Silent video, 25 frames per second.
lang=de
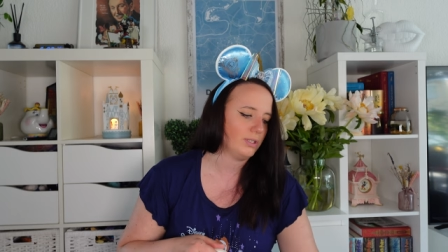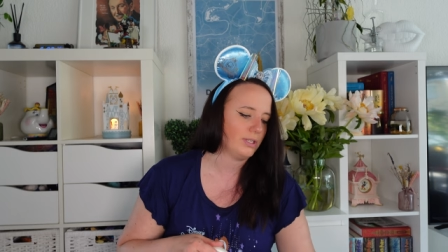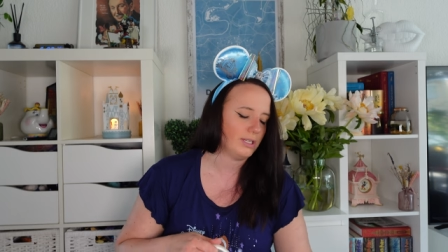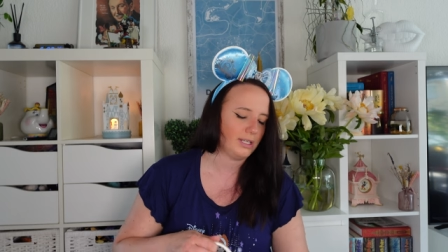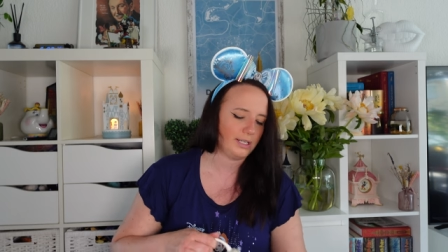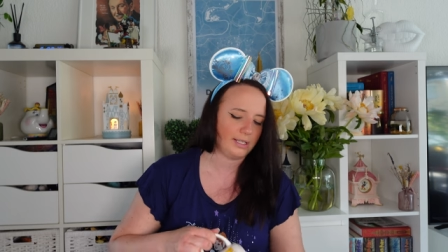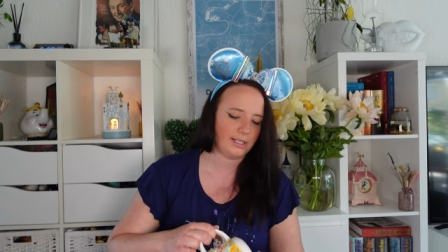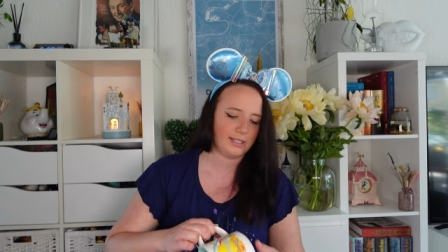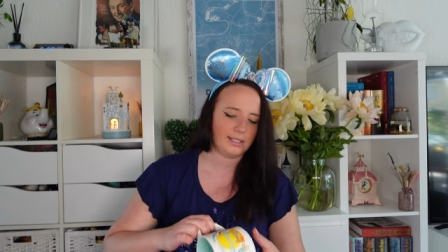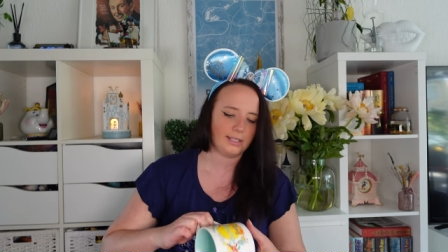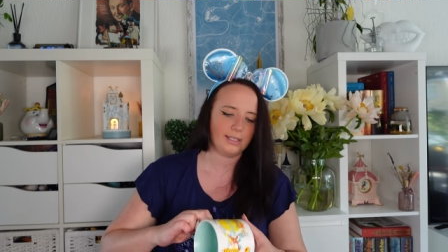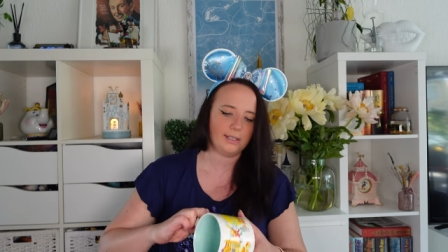
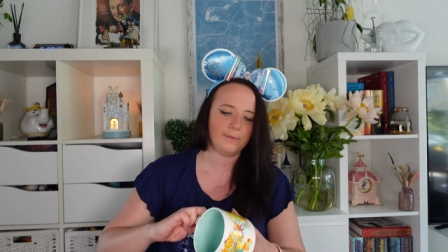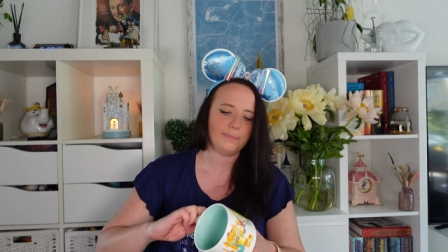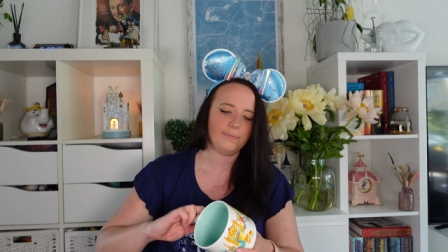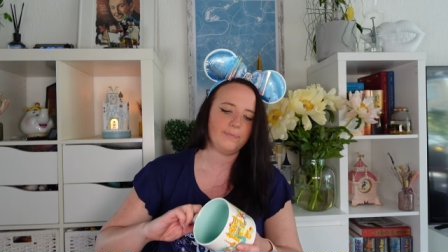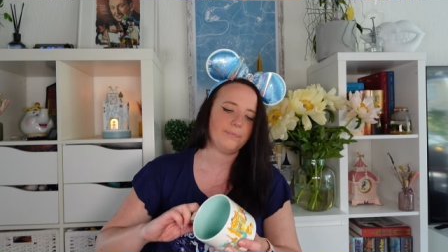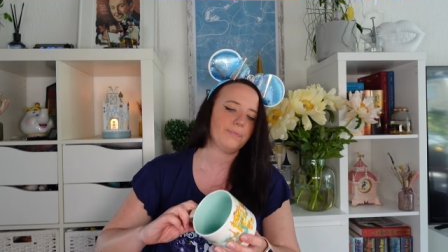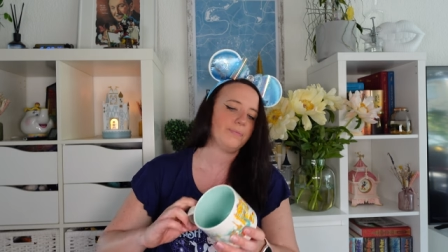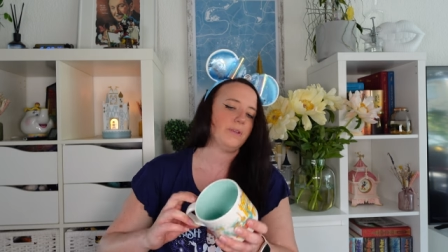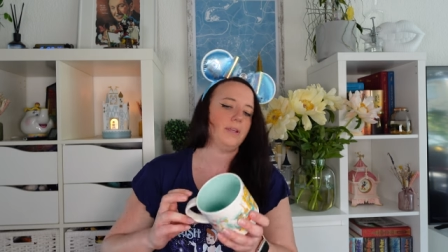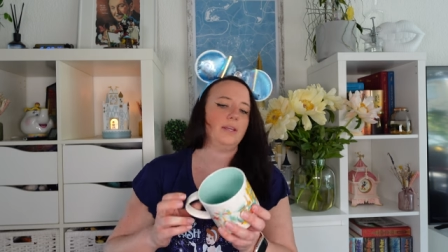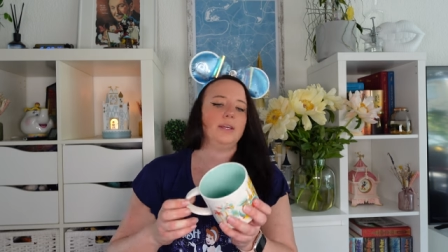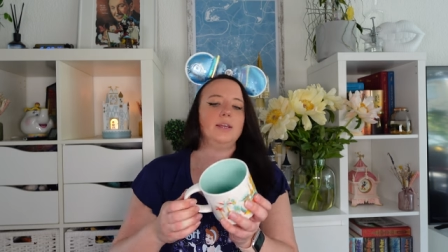Tasse.
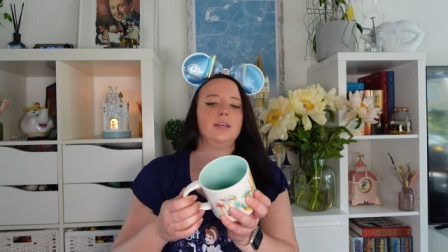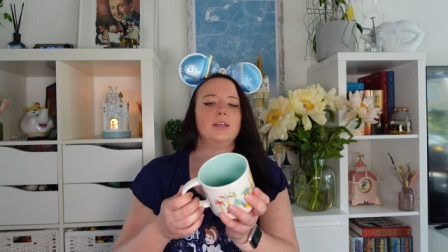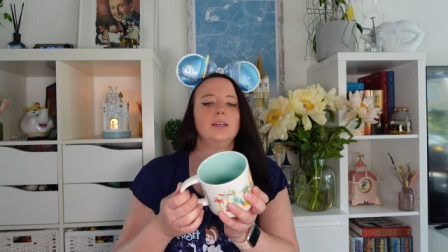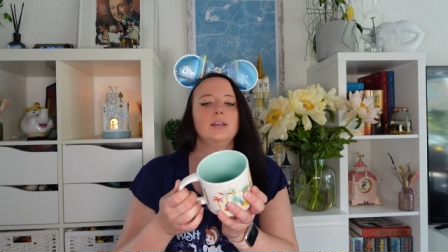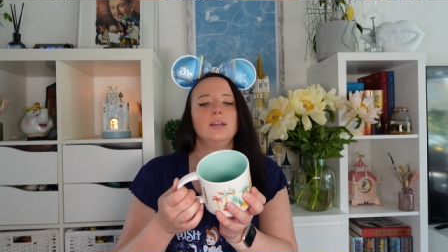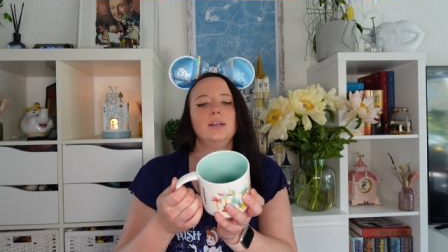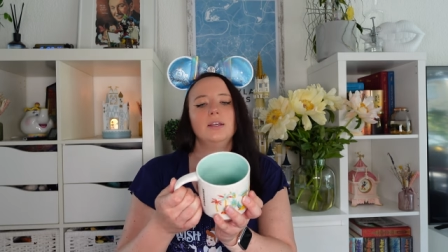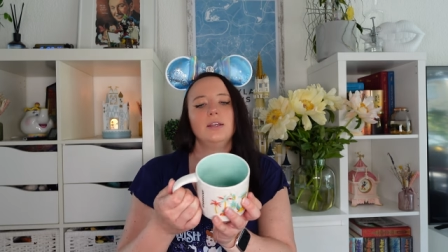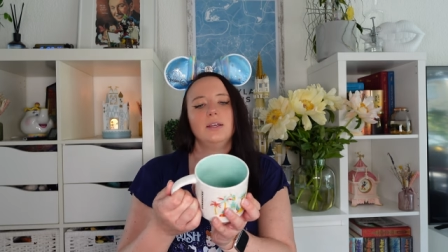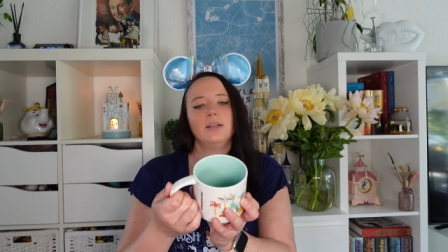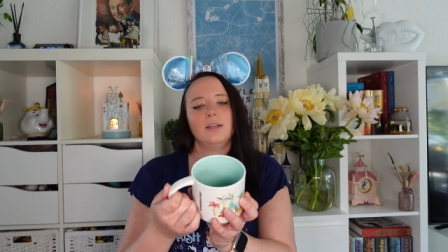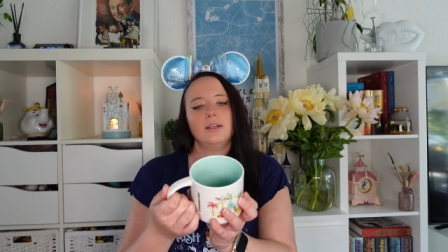
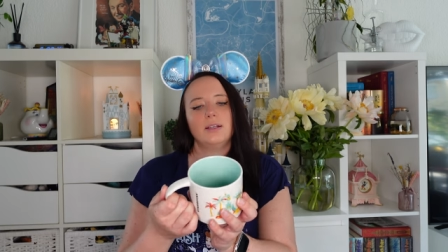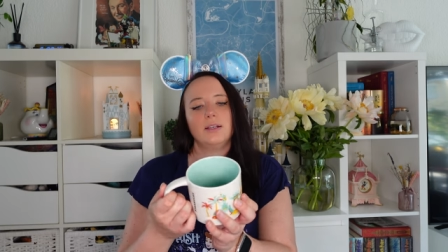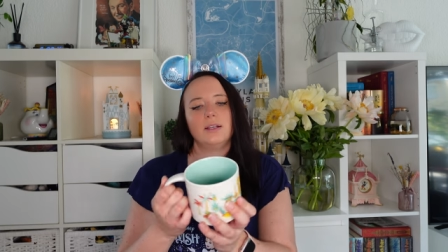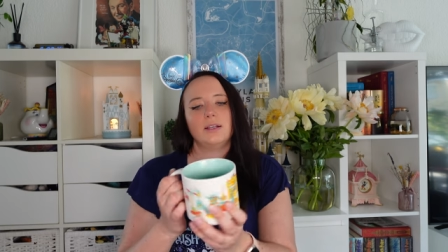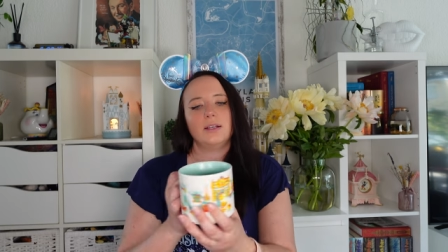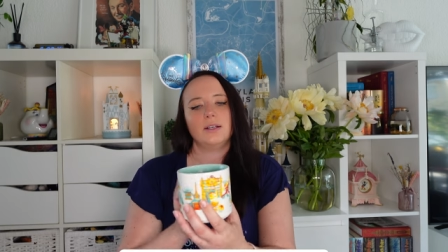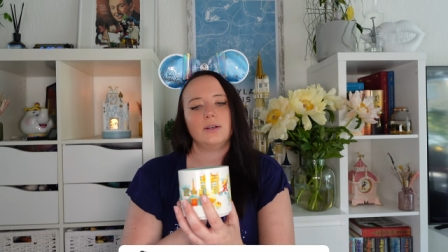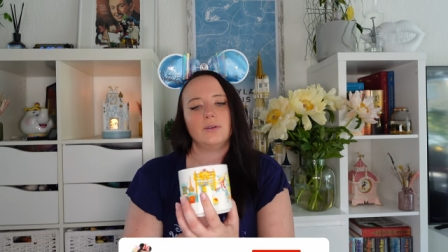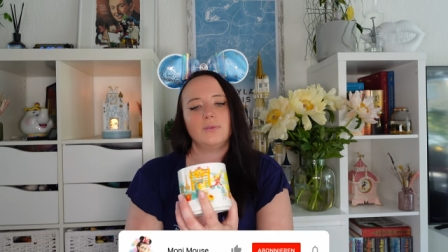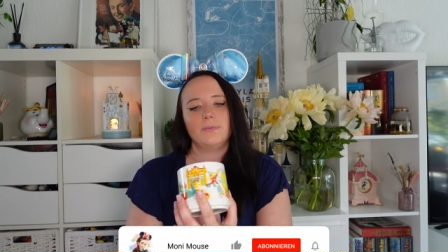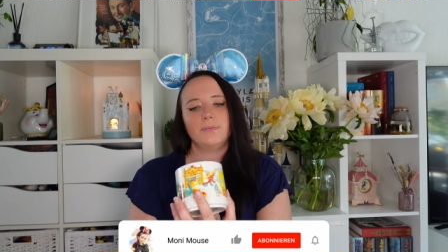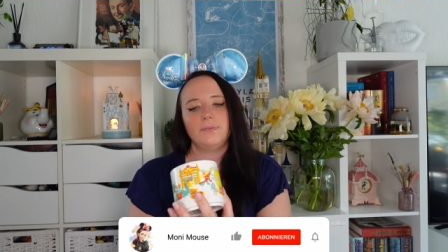
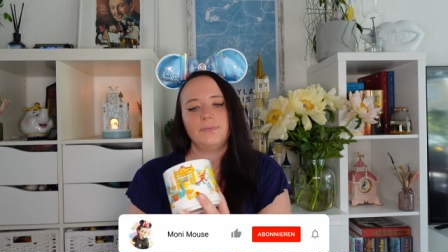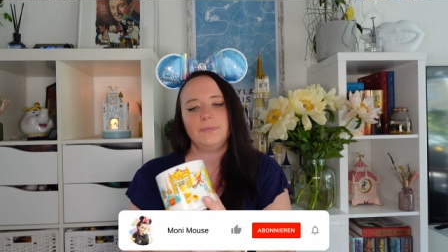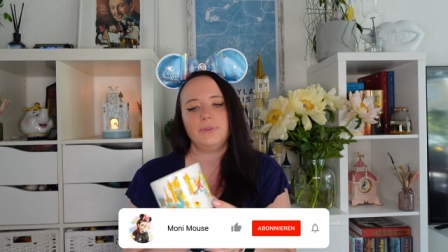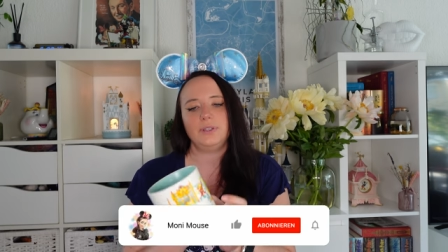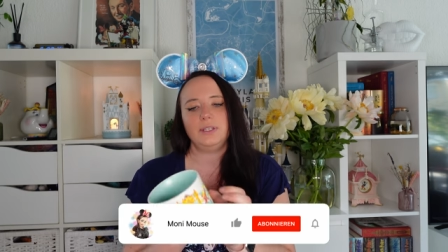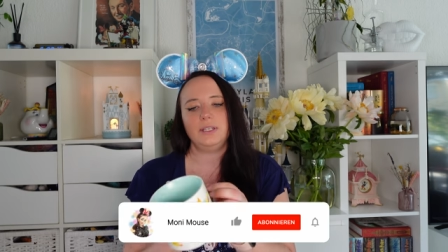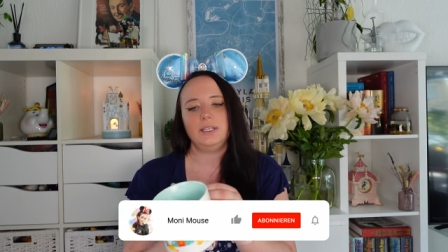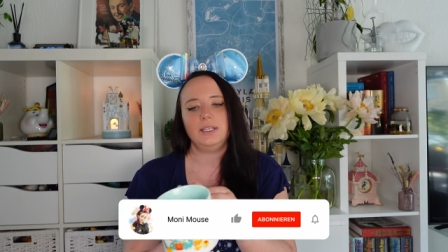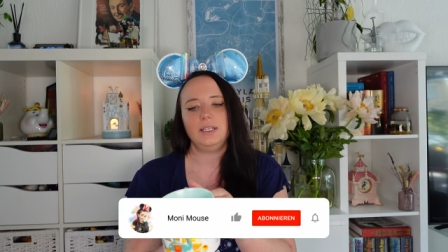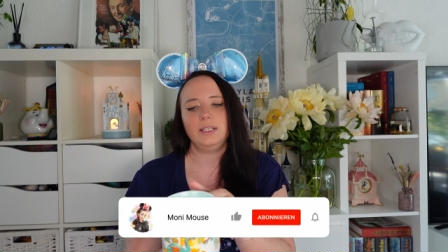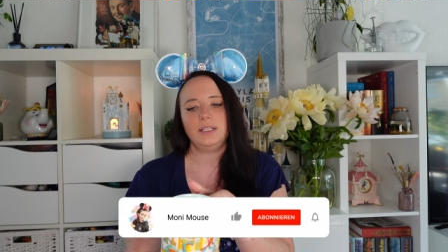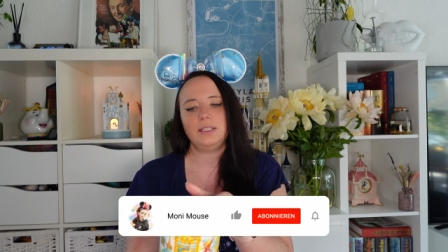Genau,
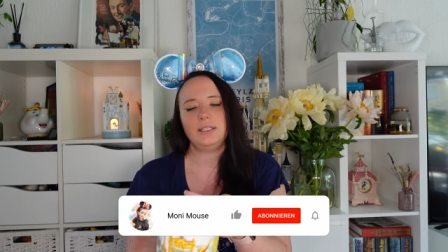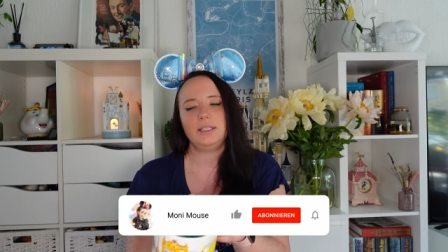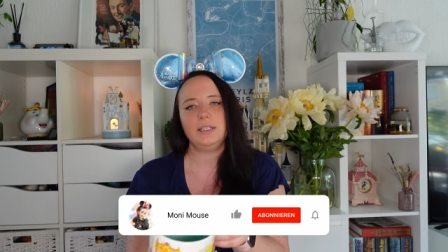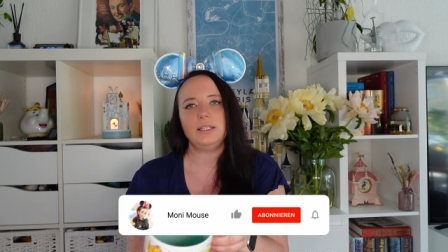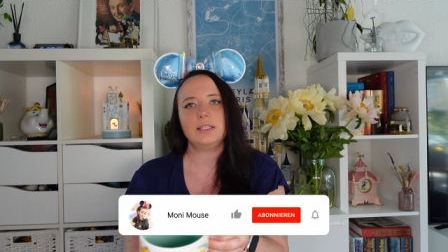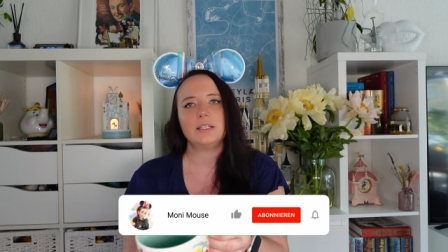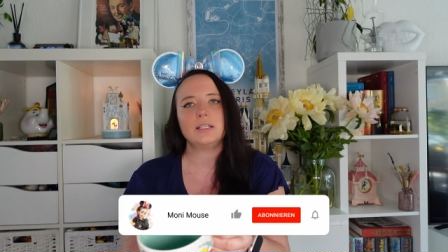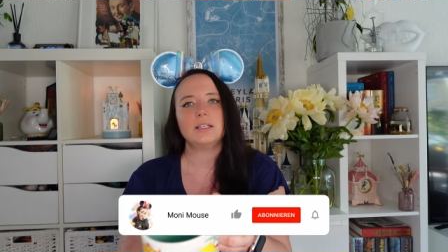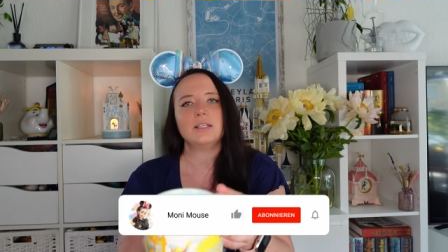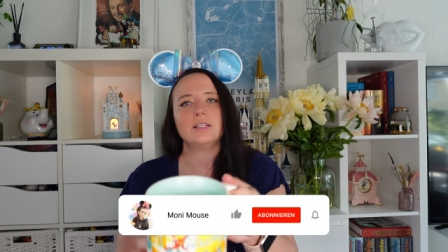die sieht